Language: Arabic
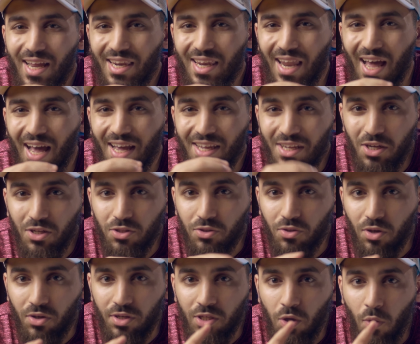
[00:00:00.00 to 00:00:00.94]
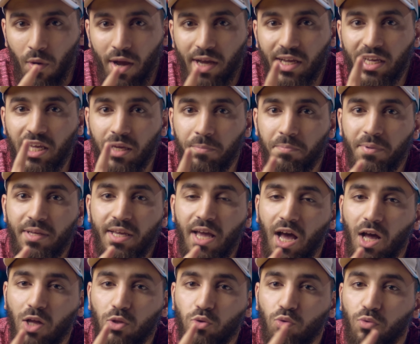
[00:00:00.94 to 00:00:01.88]
اللي هيقدر يواجه
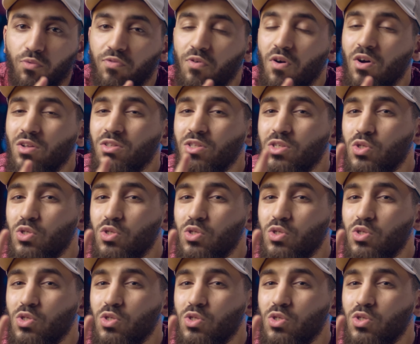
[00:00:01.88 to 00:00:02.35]
بيها طوفان